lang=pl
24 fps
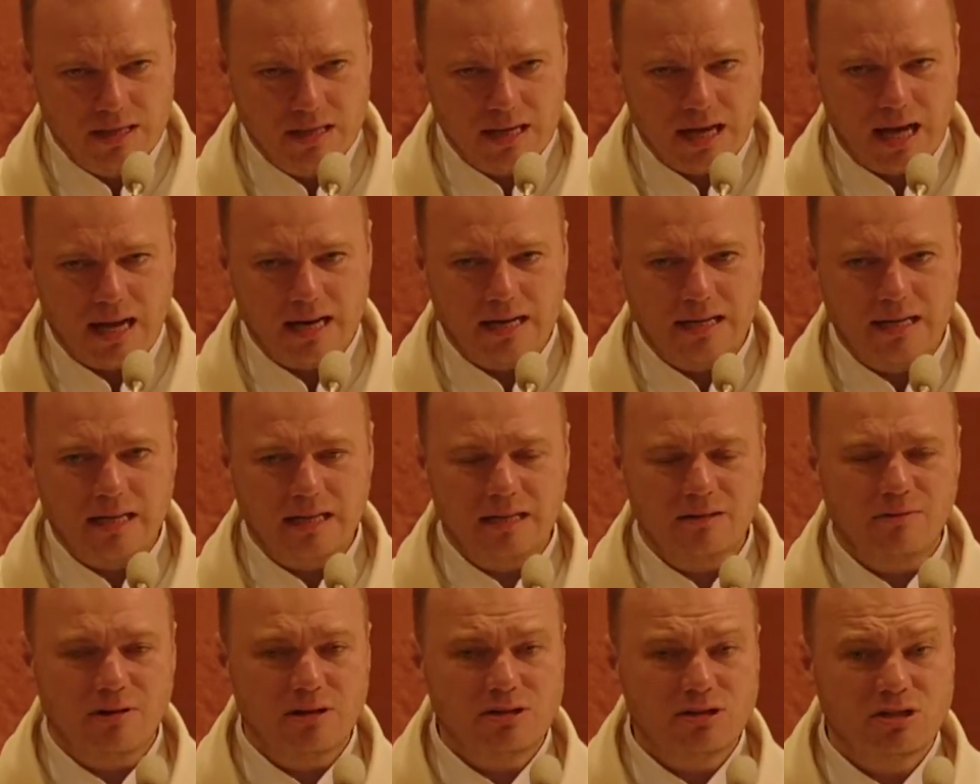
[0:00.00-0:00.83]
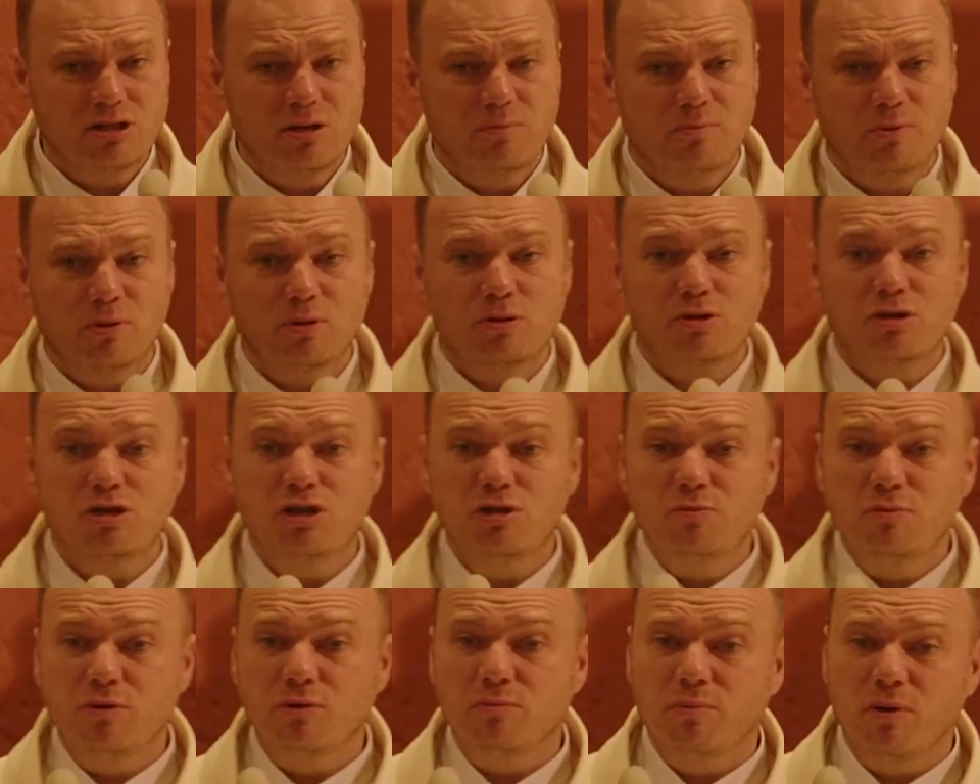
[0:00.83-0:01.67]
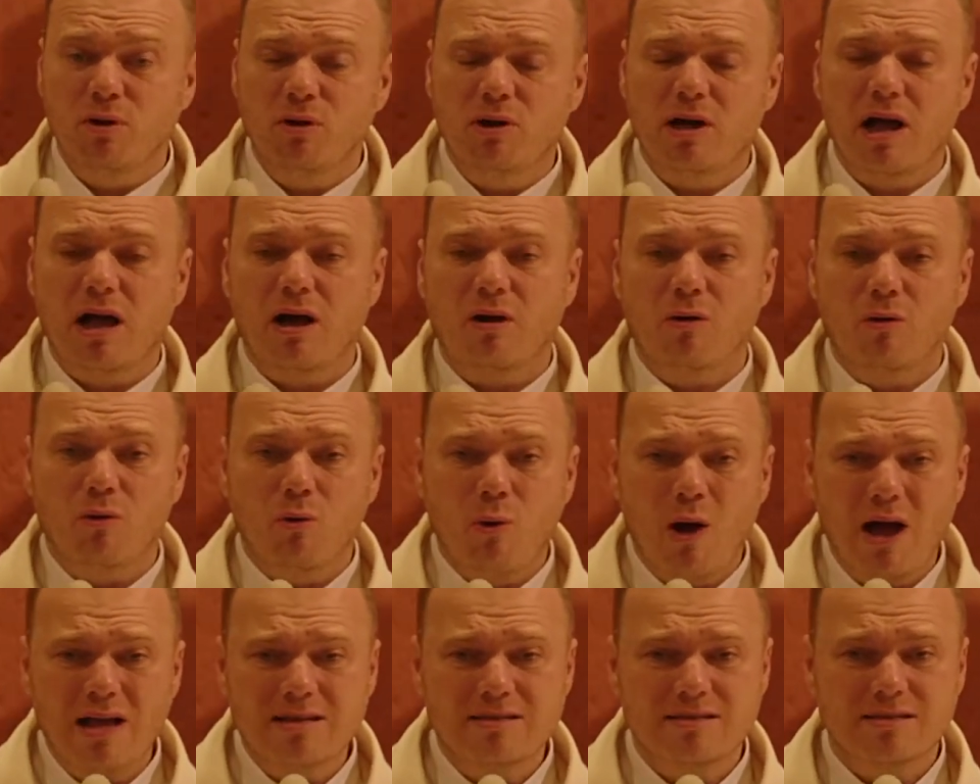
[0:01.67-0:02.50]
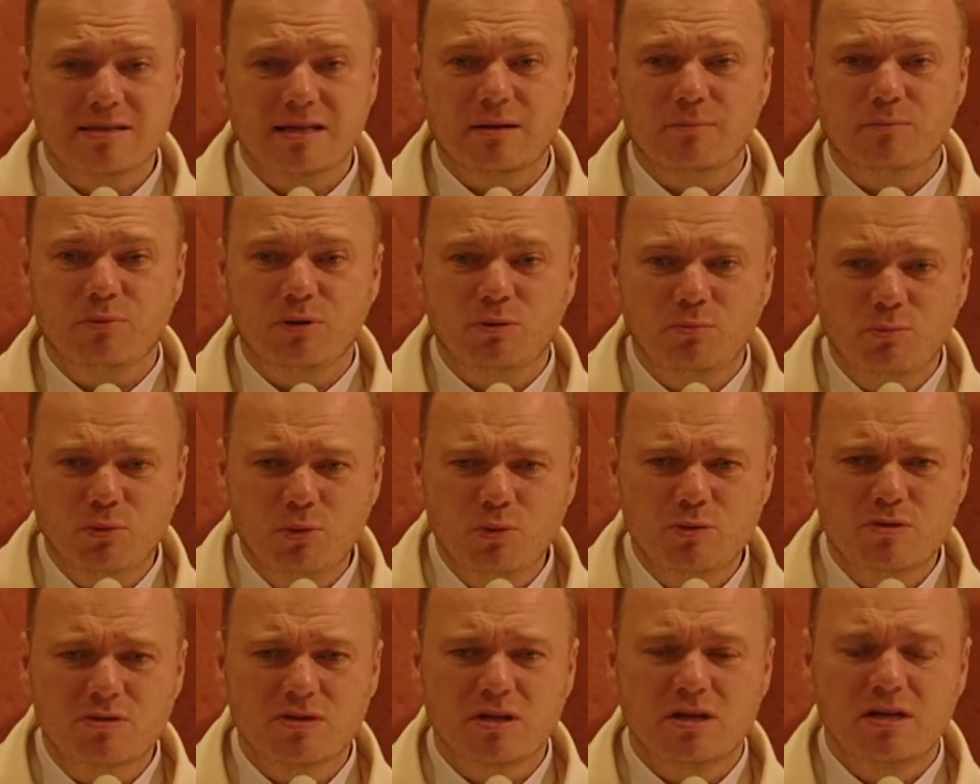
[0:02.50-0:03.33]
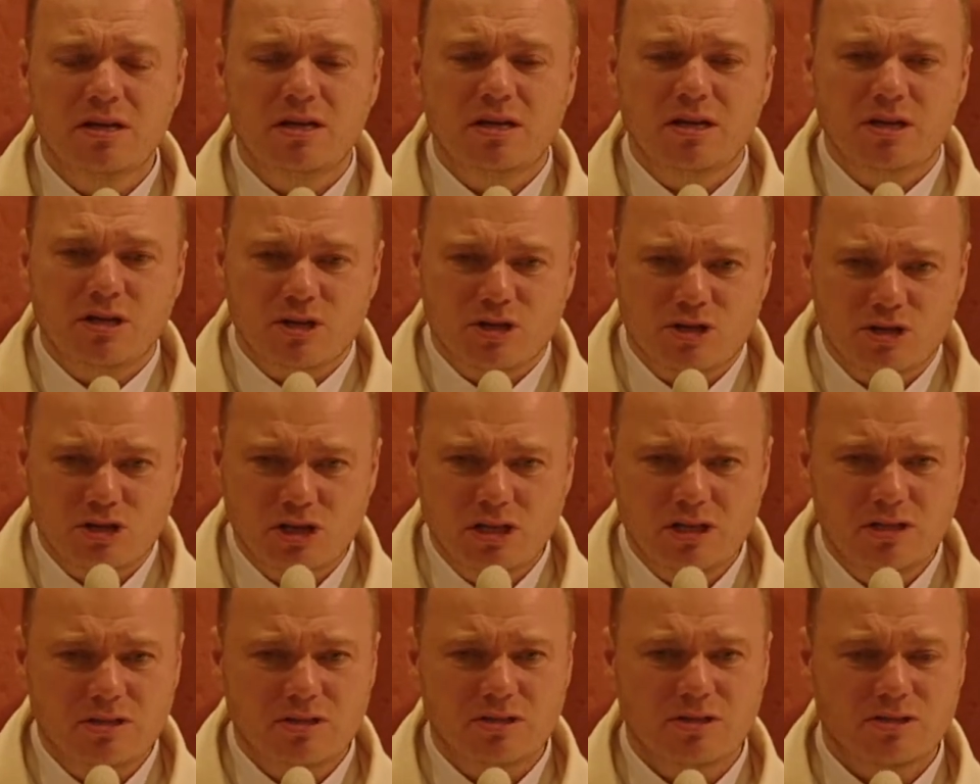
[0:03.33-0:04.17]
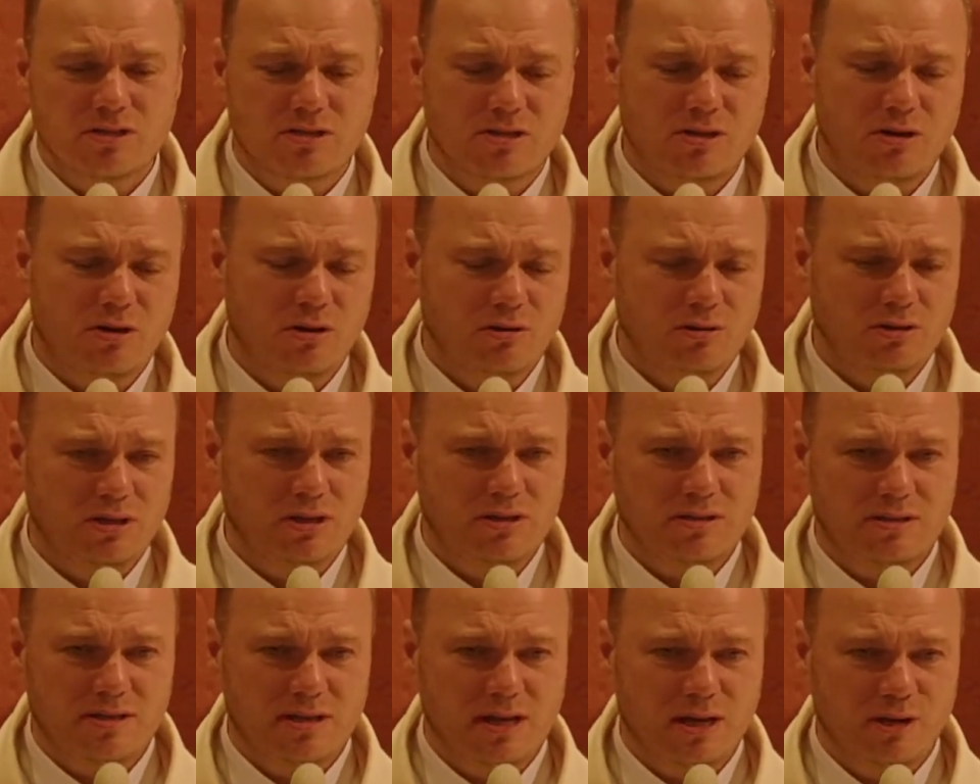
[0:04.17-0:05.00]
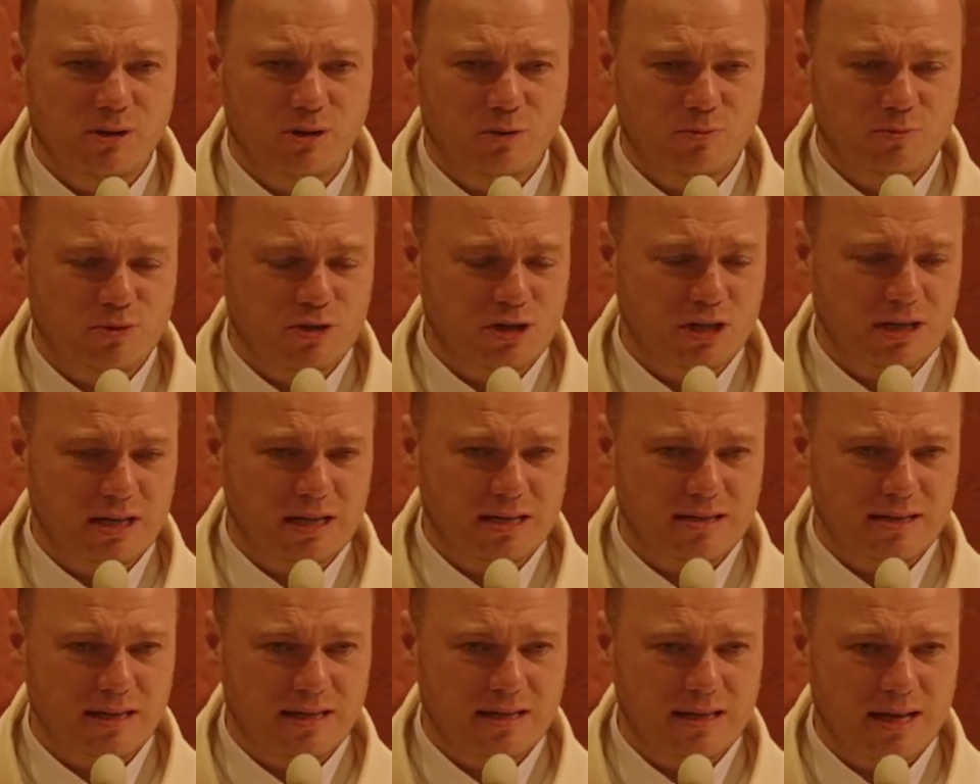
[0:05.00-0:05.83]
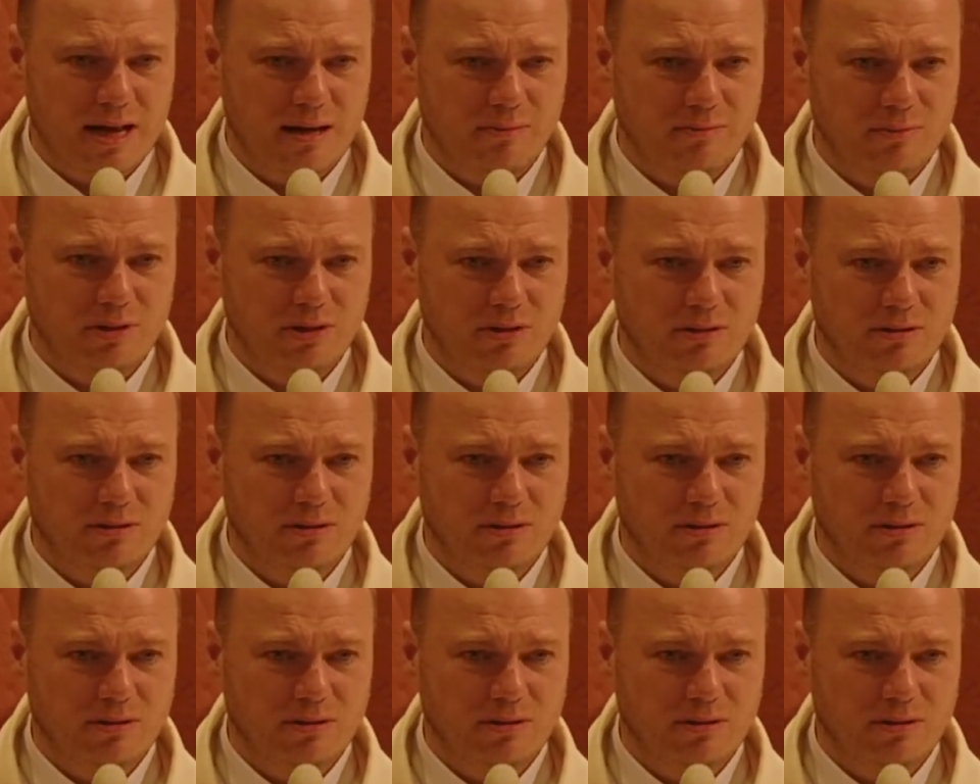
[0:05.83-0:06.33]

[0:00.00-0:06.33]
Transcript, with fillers: Ale kiedy właśnie prosimy Boga o łaskę, by móc żyć zgodnie z Jego przykazaniami,